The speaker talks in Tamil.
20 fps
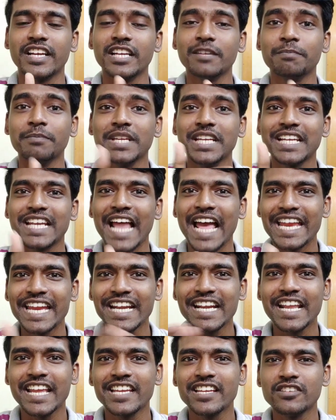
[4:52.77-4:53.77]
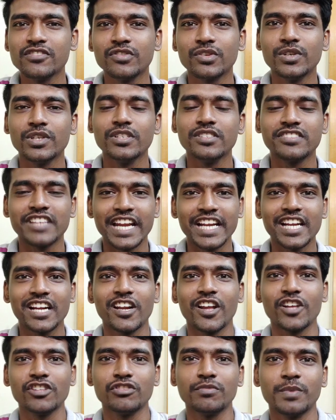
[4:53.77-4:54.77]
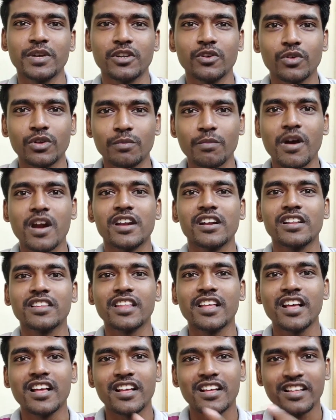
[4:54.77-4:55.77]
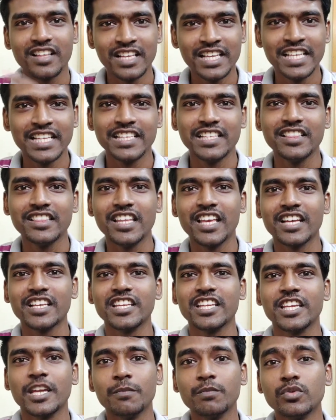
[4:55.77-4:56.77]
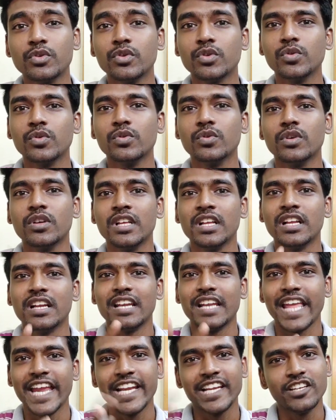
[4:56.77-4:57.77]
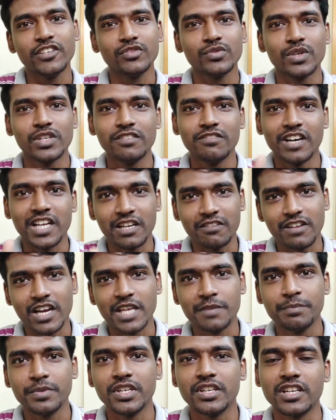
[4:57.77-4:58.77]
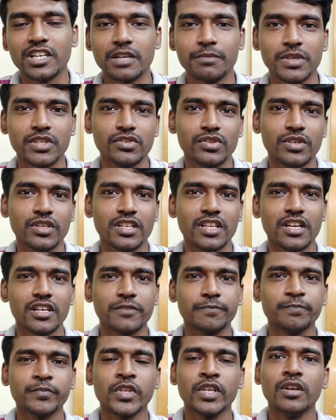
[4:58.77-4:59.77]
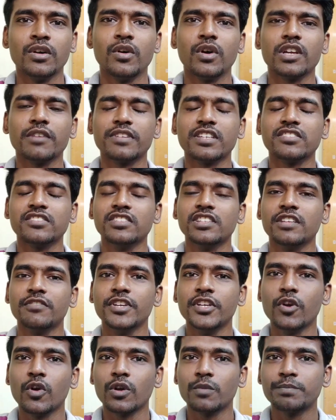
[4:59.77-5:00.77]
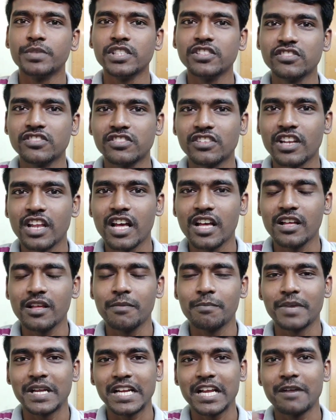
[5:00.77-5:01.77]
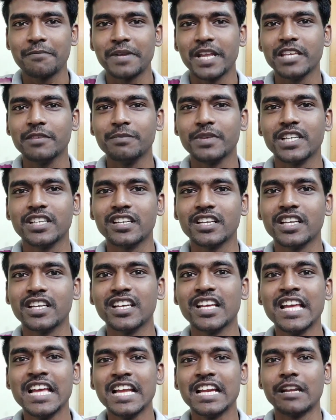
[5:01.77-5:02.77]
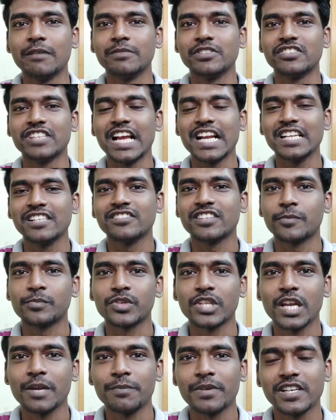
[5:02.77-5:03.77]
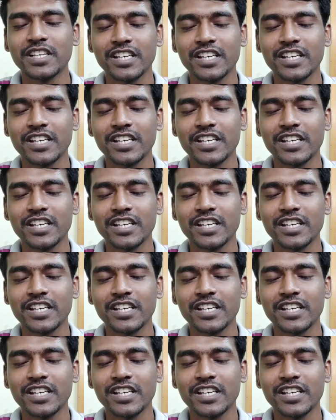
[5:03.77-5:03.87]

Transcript: ரெட்மி நயன் ஐன்னு சொல்லி சைனா லான்ச் பண்ண ஒரு மாடலை தான் இந்தியாவுக்கு எம் டூ லைட்னு சொல்லி வர வாய்ப்பு இருக்குன்ற மாதிரி சொல்லியிருக்காங்க ஓகே ஃப்ரெண்ட்ஸ் இந்த வீடியோ உங்களுக்கு பிடிச்சிருந்துச்சுன்னா மறக்காமல் லைக் பண்ணிடுங்க நம்ம சேனலை சப்ஸ்கிரைப்